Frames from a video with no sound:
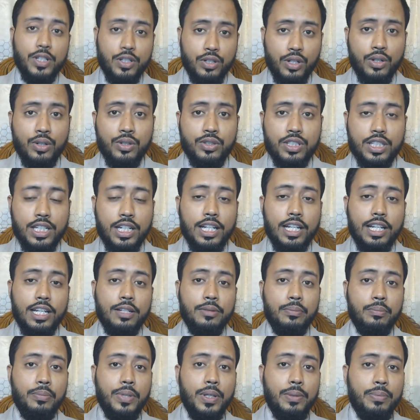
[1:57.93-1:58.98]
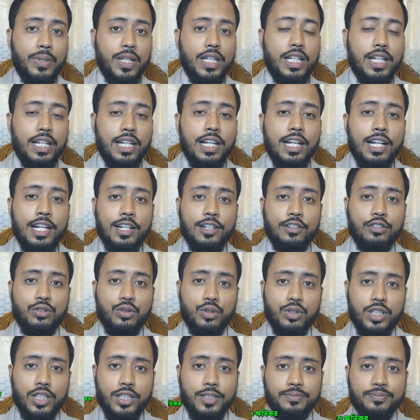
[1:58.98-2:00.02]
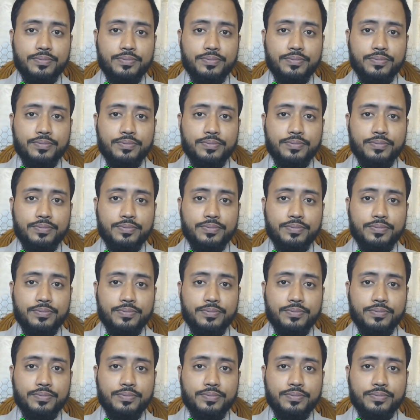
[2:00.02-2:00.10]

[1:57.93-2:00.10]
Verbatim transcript: বিষয় হচ্ছে এই বিপিএ যদি